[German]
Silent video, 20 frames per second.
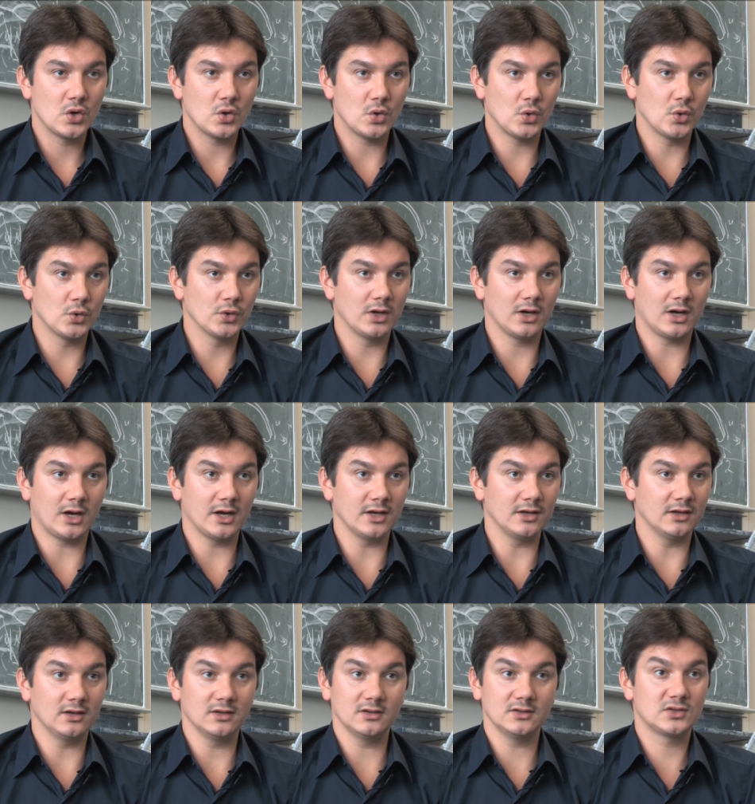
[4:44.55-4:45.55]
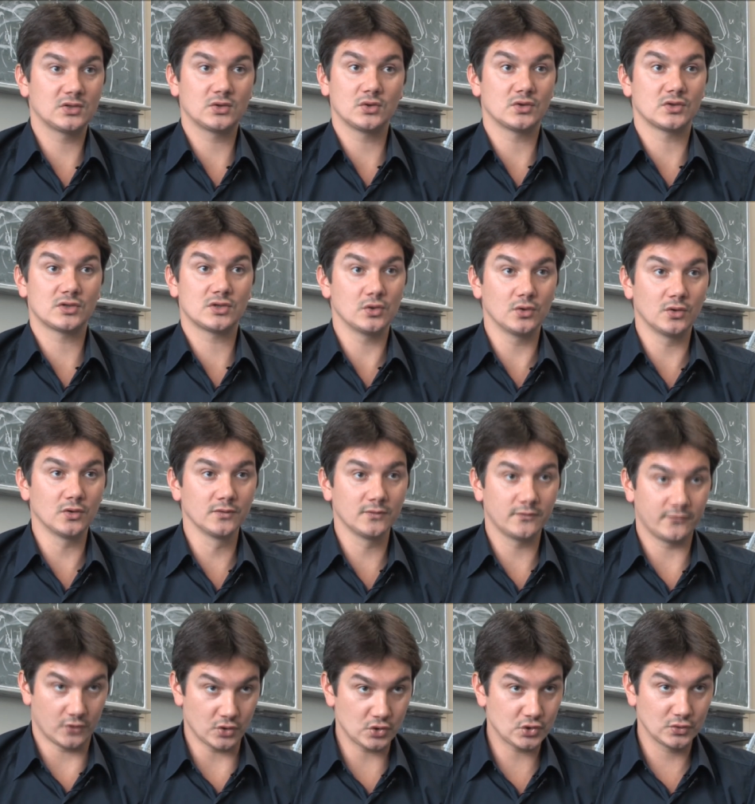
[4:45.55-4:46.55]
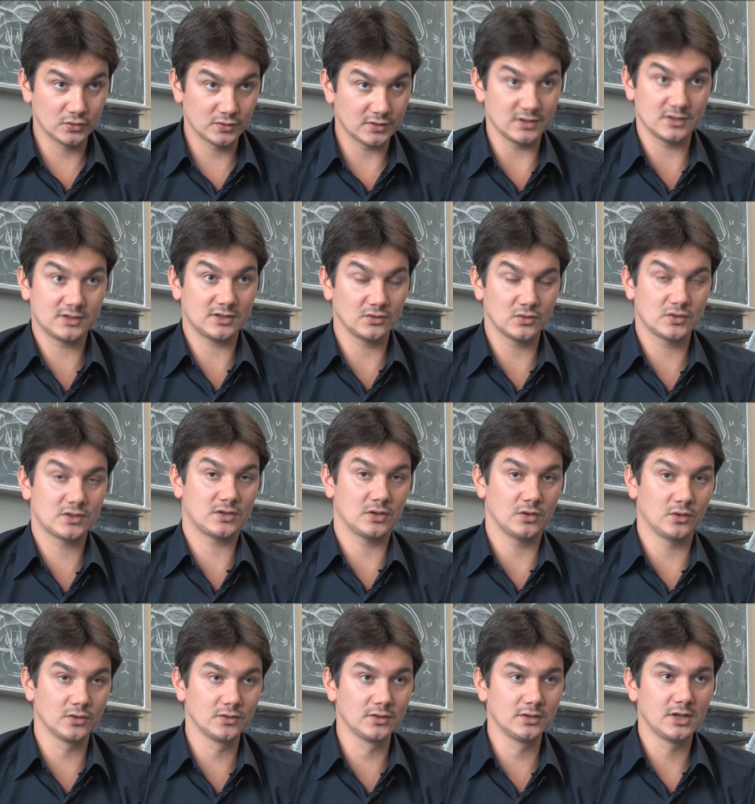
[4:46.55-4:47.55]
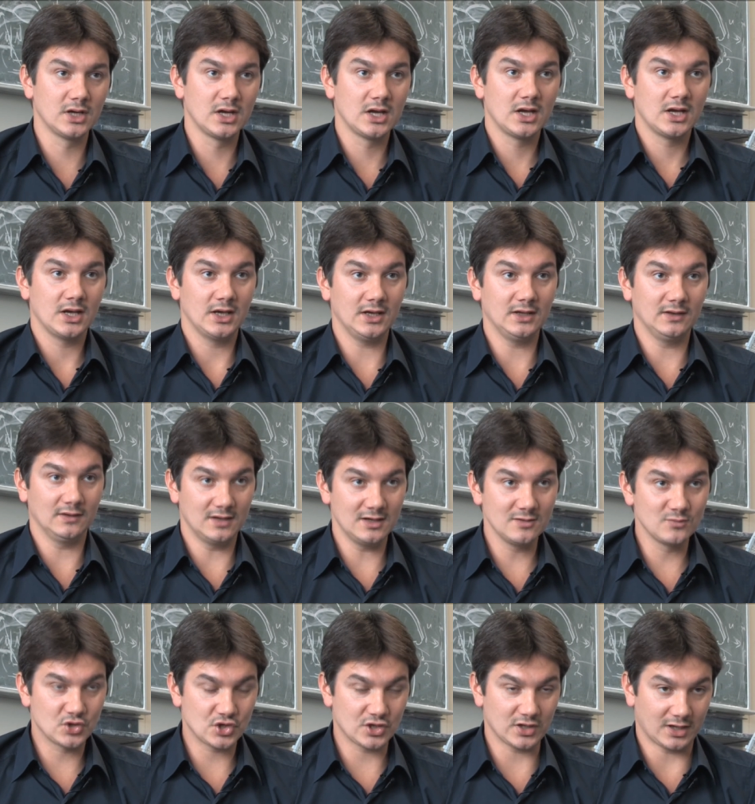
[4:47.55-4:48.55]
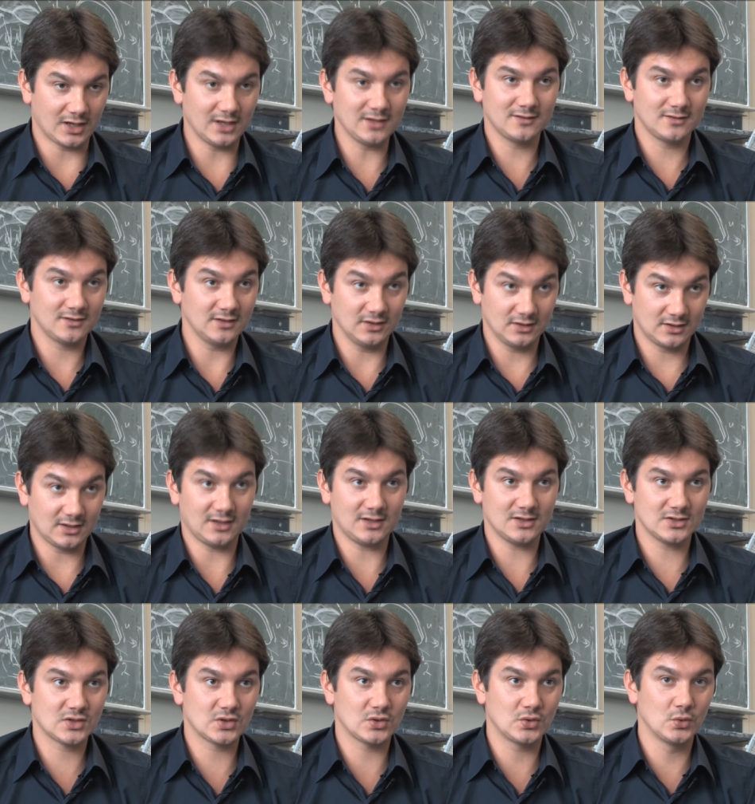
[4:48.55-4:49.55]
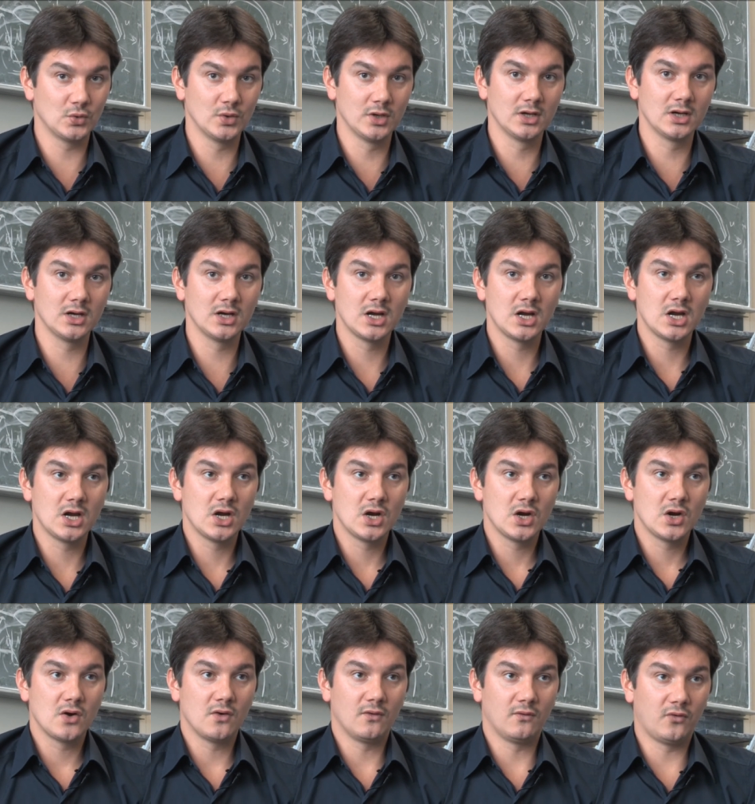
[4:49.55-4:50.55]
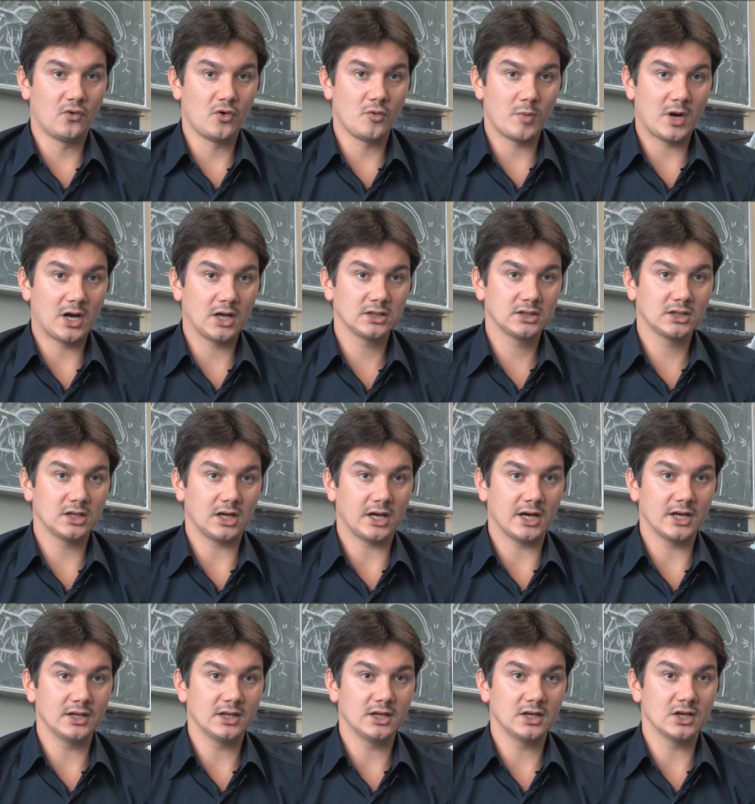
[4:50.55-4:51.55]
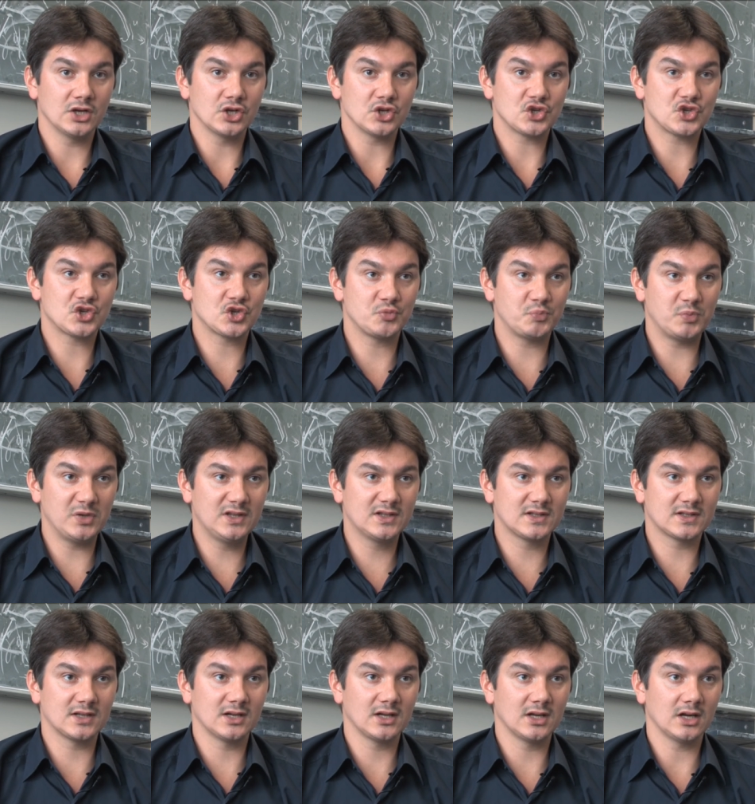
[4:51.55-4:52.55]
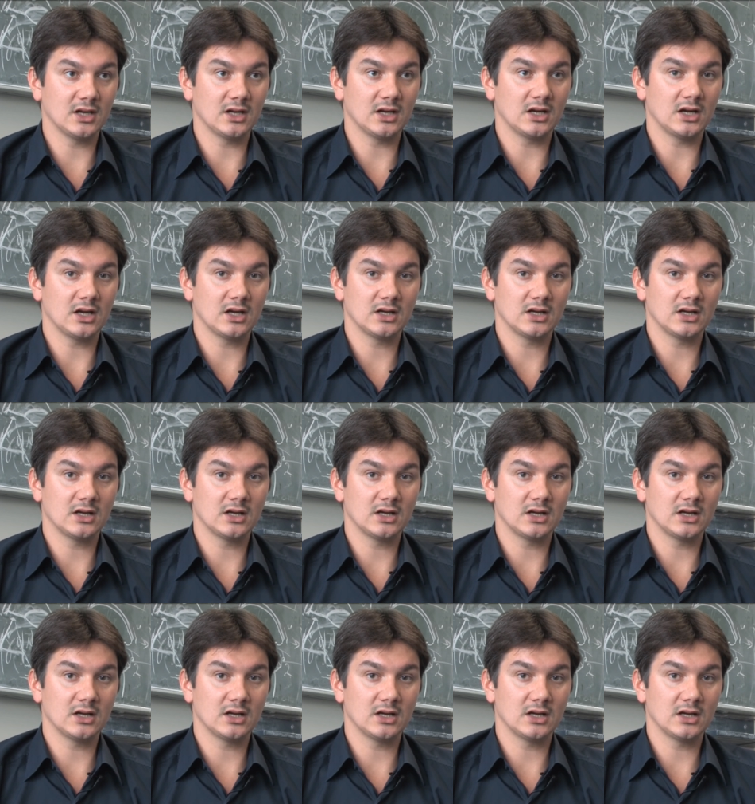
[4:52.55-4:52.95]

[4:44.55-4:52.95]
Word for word: oder eine Institution, Forschungsinstitution in dem Staat, in Karlsruhe, wo man eine spitze